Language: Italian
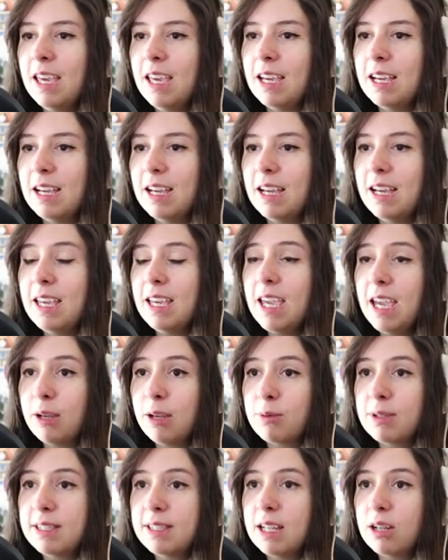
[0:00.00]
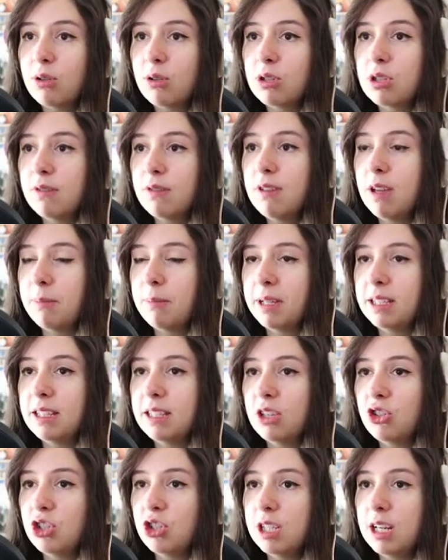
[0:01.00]
Eh, e questa cosa
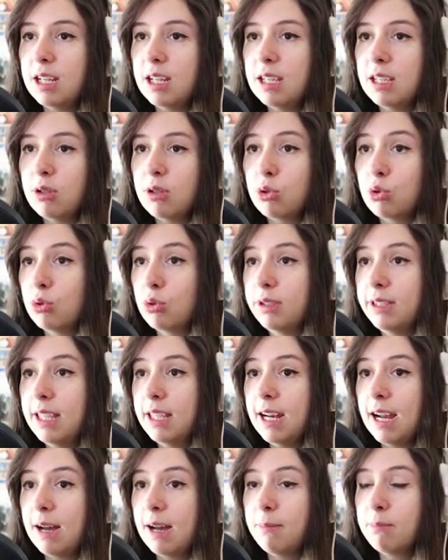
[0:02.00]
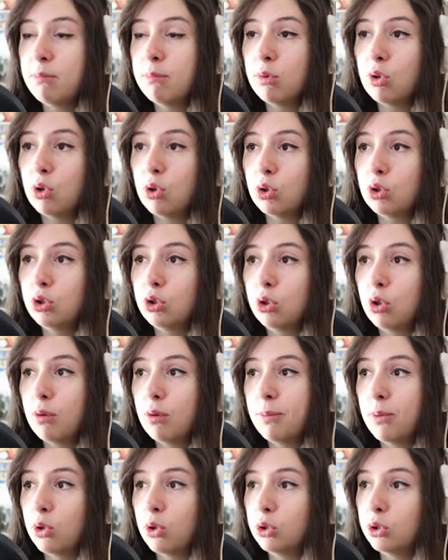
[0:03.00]
ovviamente ci risulterà molto
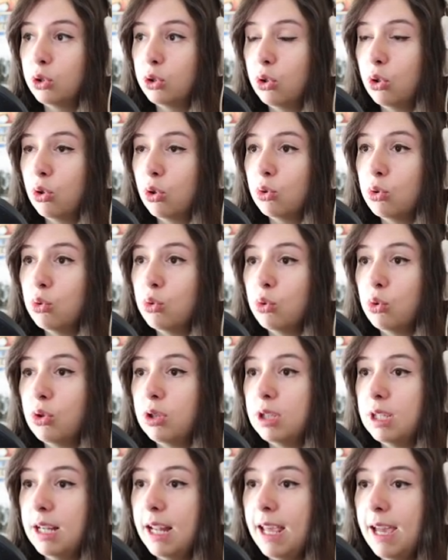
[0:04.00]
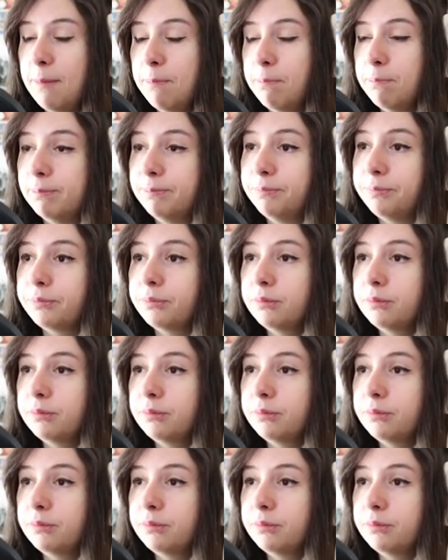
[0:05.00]
molto utile.